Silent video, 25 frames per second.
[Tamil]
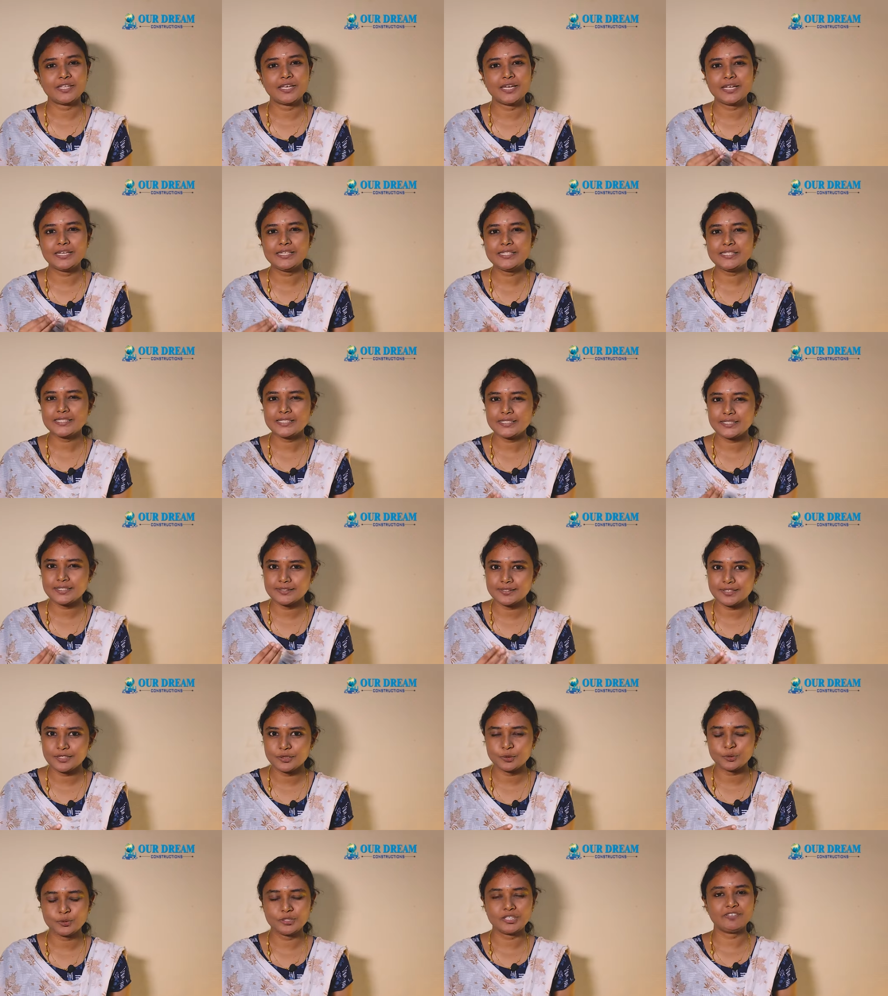விதைகள்
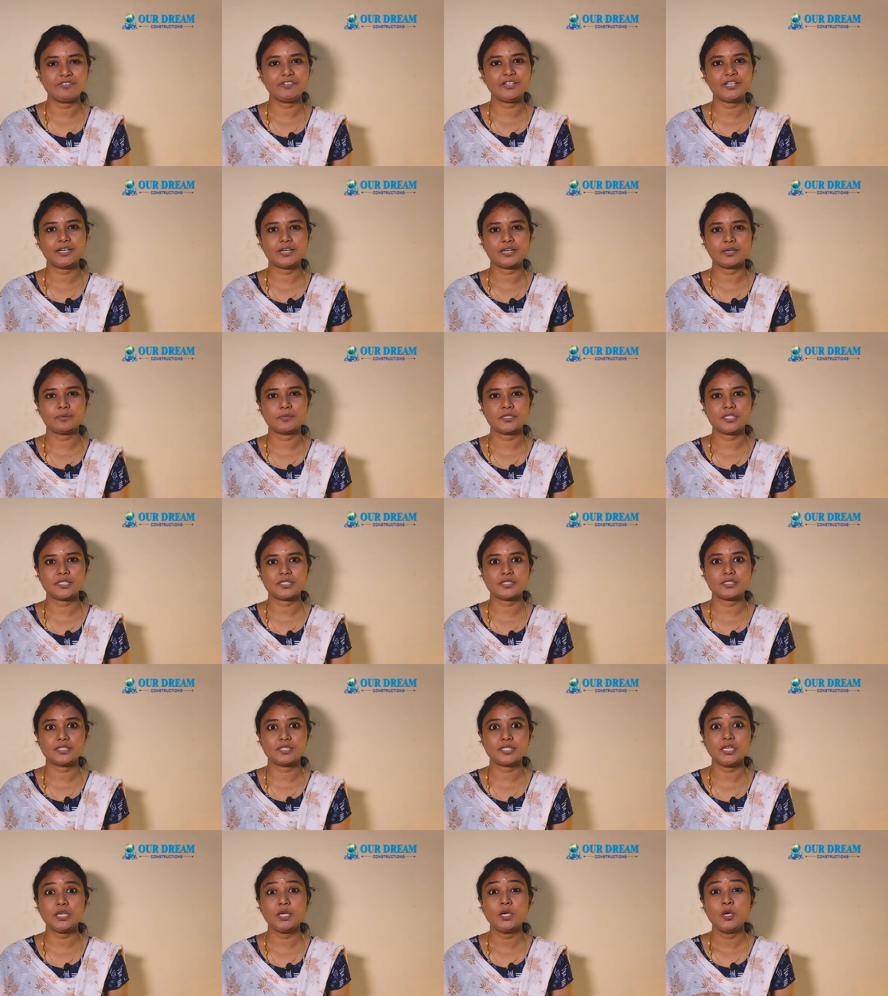சின்னதாக துளிர் விட
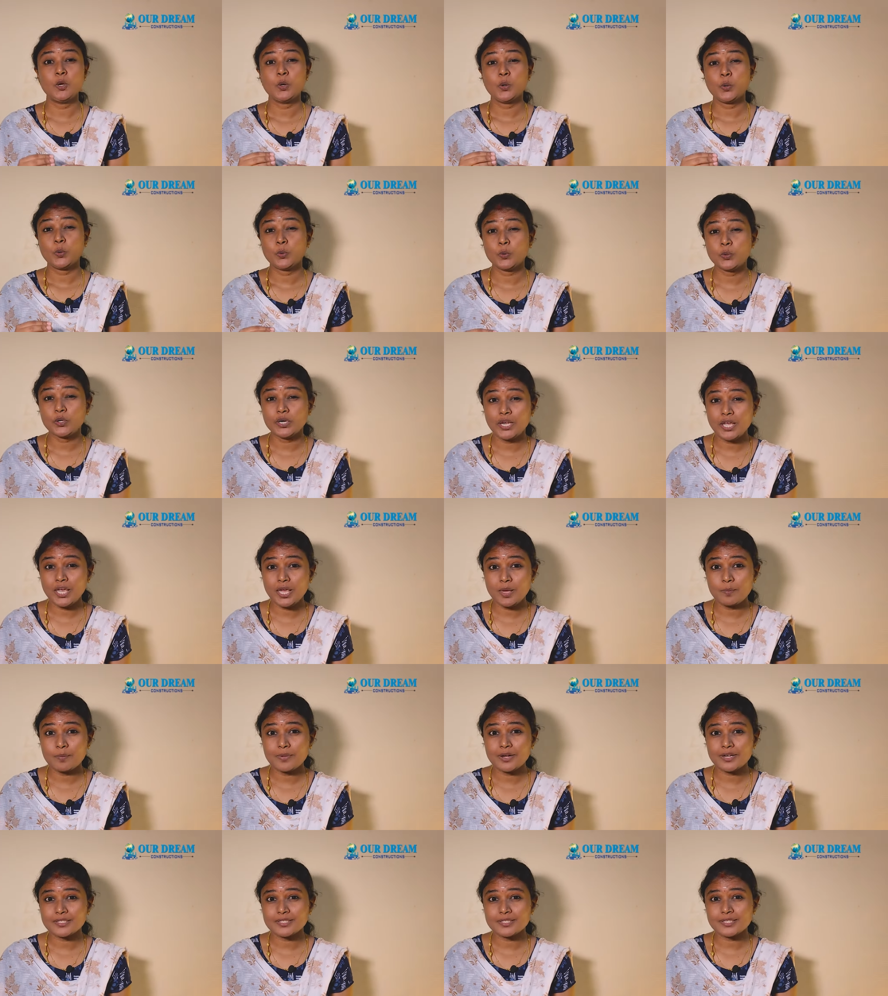ஆரம்பிச்சிச்சு ஒரே
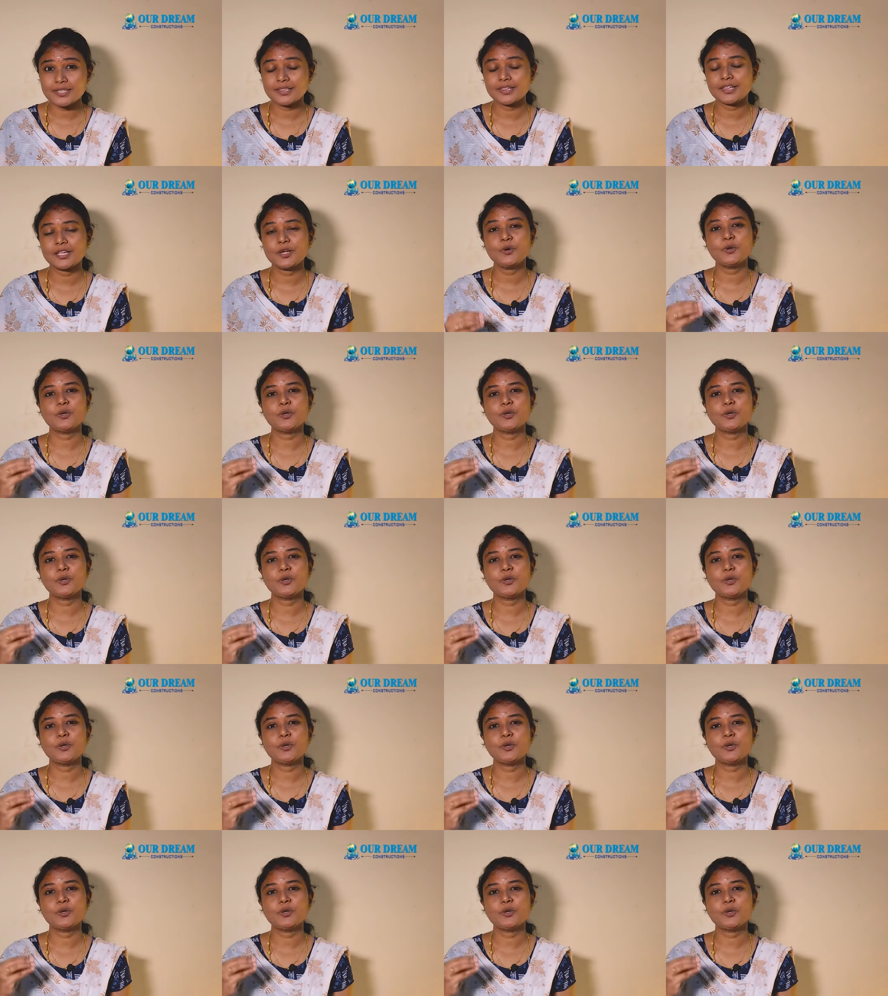மாசத்துல